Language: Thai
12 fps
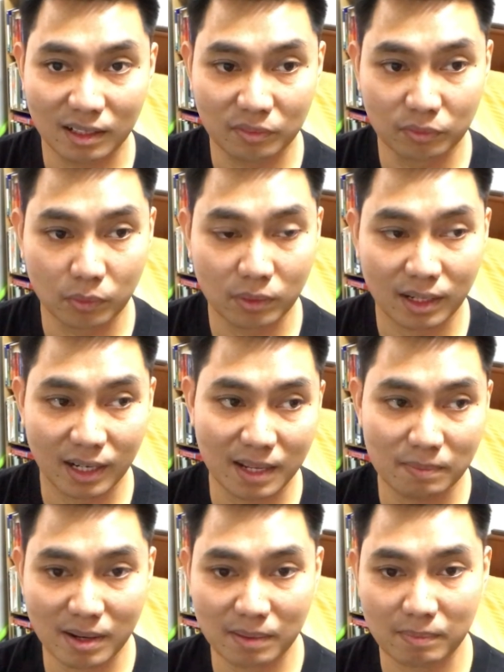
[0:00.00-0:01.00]
ฟุ้งอะ
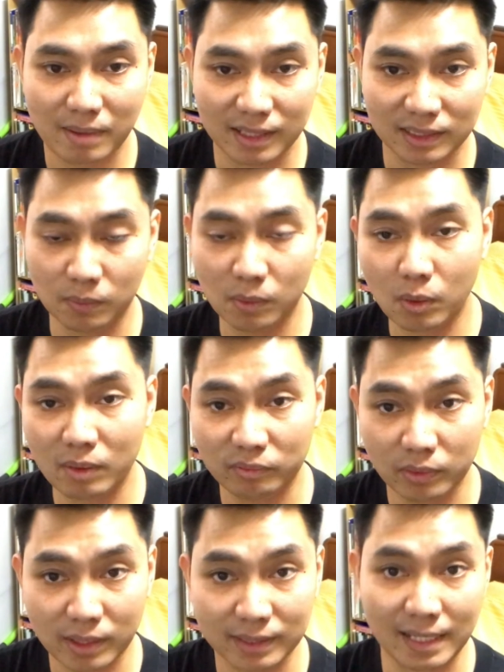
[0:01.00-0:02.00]
ไรมากมายแต่ว่าความ
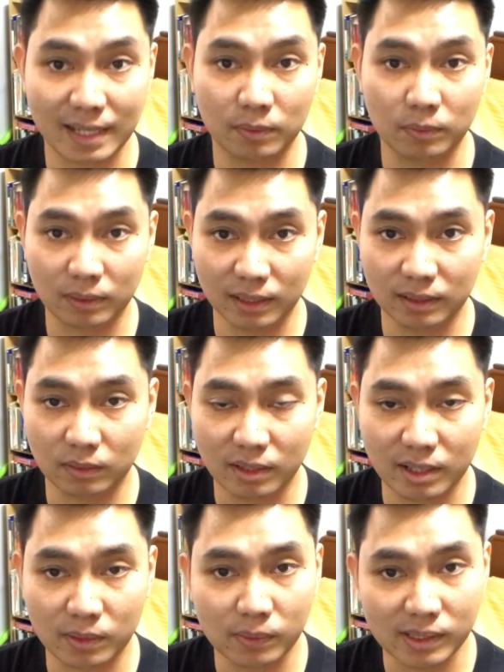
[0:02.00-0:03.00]
ฟุ้งกระจายของกลิ่นของ
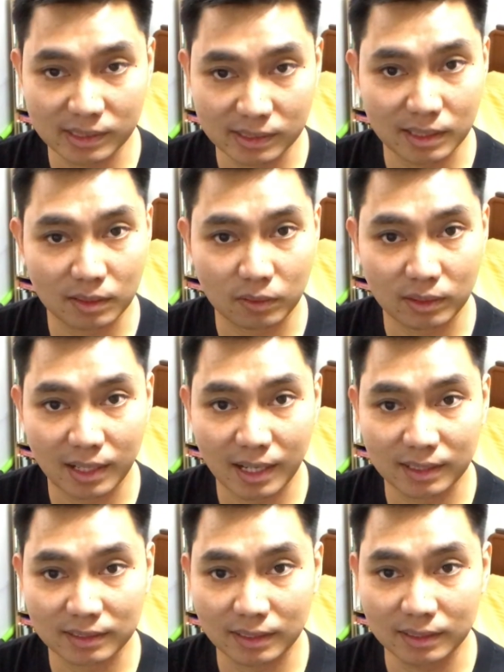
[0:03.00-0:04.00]
เอโกลิสนี่ค่อน
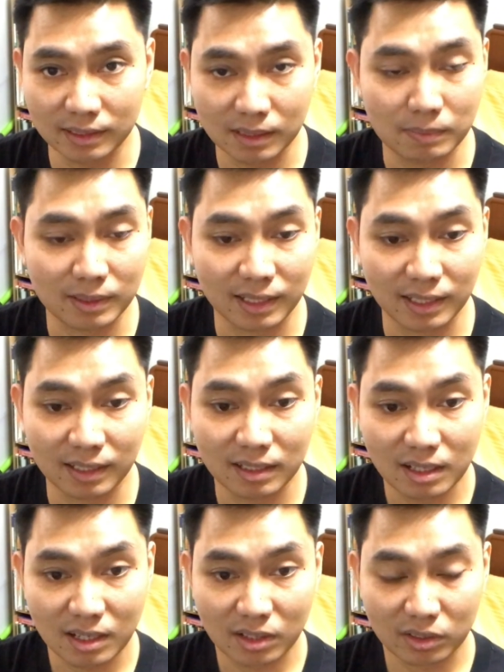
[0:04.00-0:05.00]
ข้างจะเยอะเหมือนกันนะ
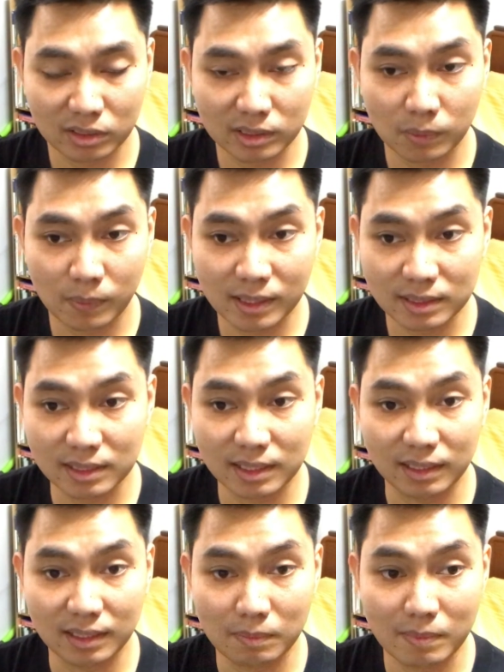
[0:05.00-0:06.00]
ก็คือว่าฉี
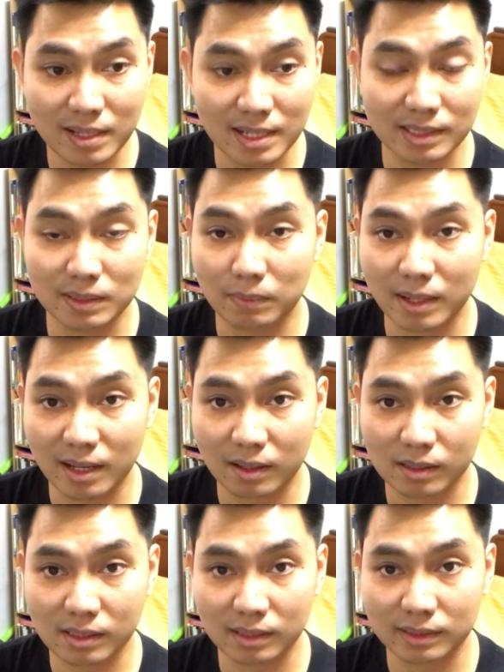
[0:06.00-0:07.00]
ดเนี่ยไม่กี่สเปรย์
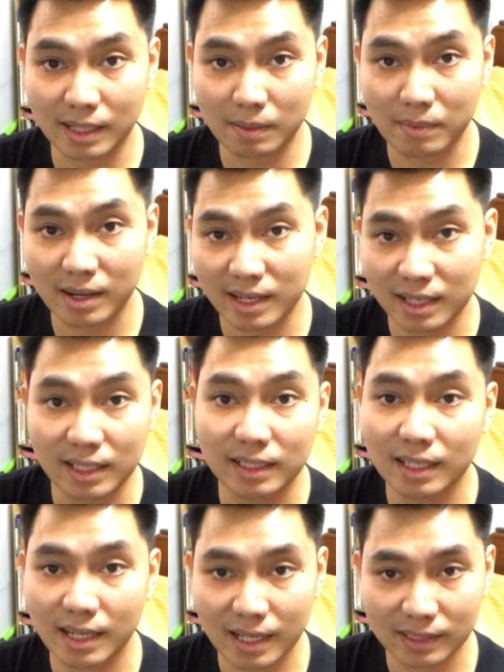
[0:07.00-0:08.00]
ก็จะสามารถได้กลิ่
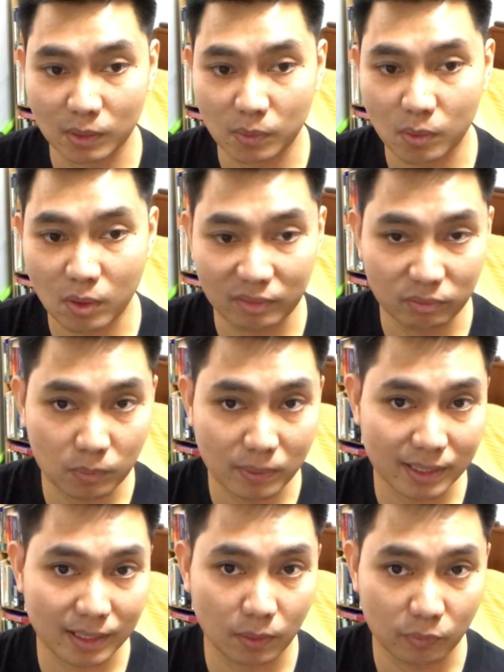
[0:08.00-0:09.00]
นได้แล้วแต่ว่าความฟุ้ง
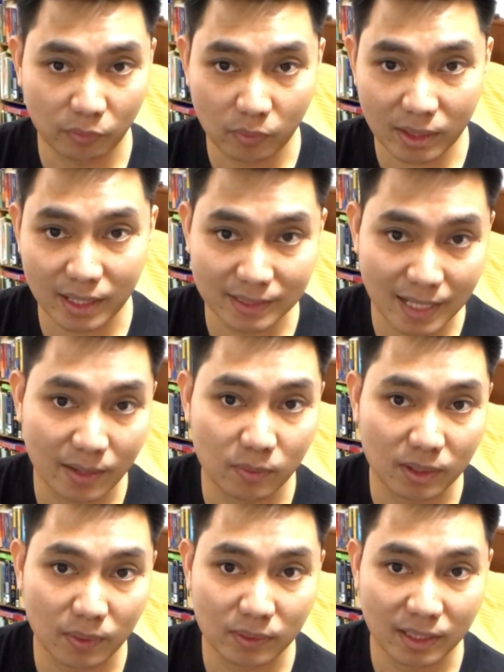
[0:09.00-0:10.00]
ฟุ้งกระจายข
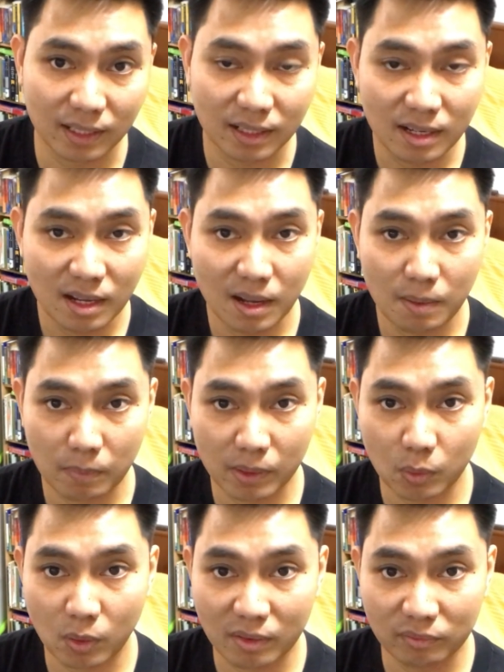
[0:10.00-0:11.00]
องเขาเนี่ยเป็
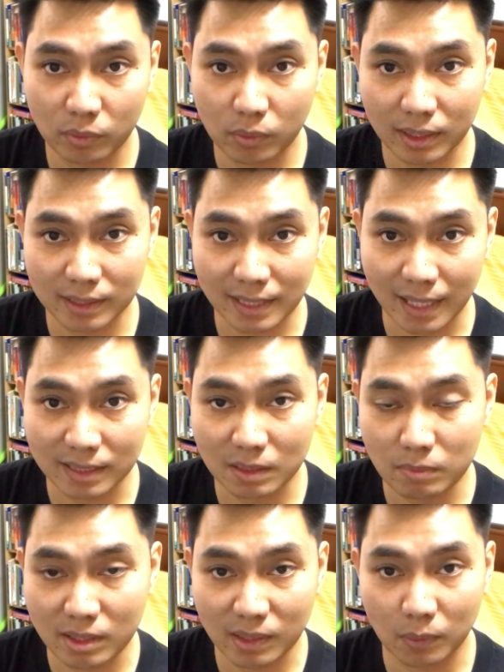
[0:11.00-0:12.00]
นความฟุ้งกระจาย
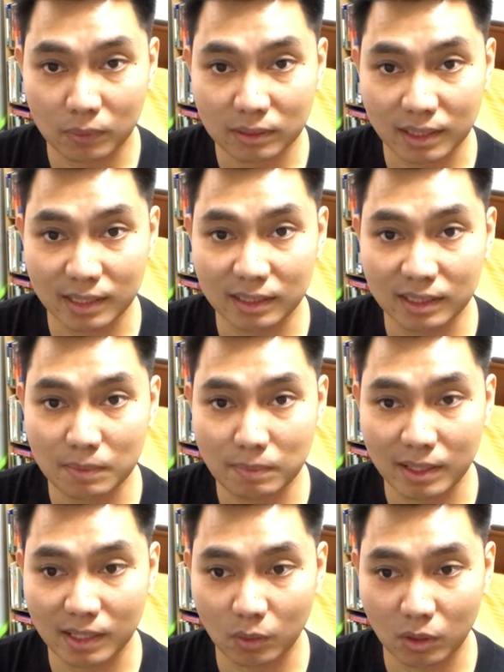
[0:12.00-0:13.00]
ที่มีโน้ตกลิ่นที่
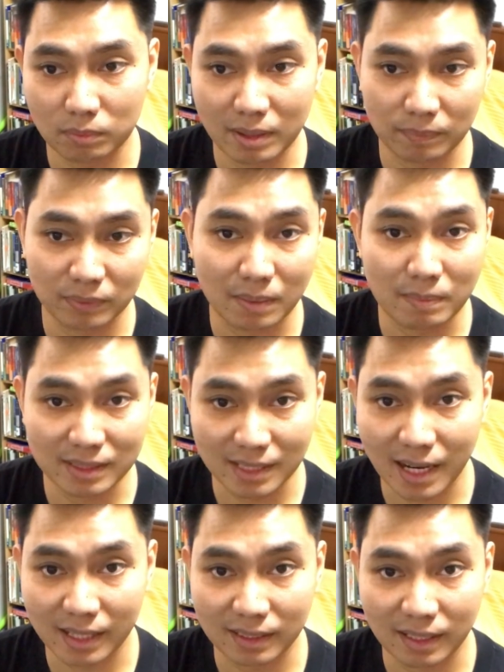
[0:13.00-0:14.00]
เป็นโน้ต แบบธรรม
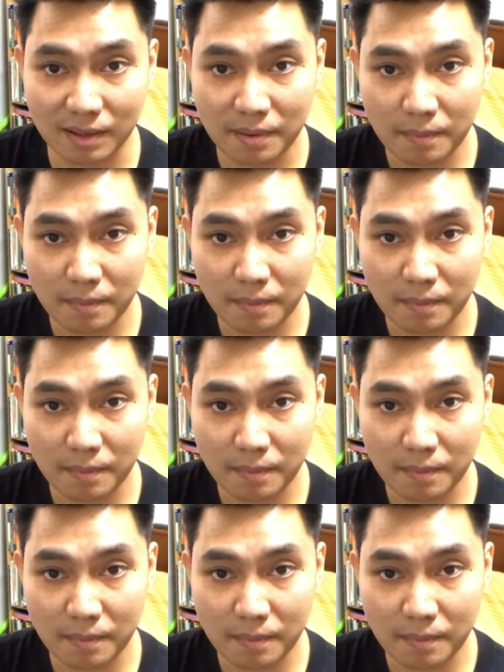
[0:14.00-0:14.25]
ชาติเนี่ย